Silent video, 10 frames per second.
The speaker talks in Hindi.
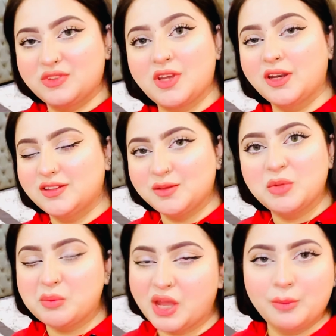सारे दिन
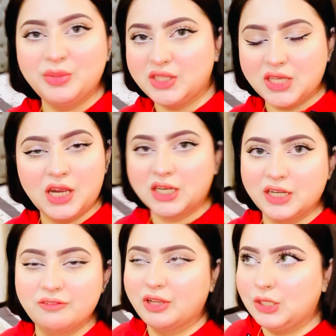में मैं अभी क्या
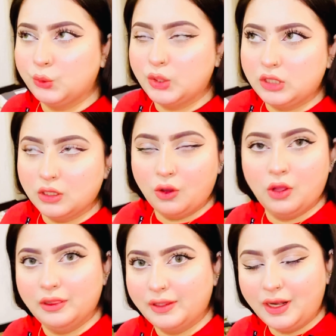करने वाली हूँ एंड
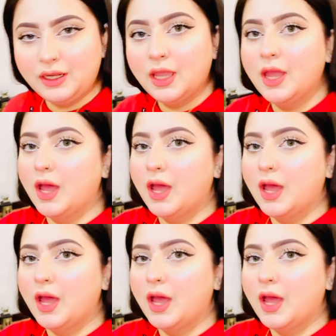ऑल दैट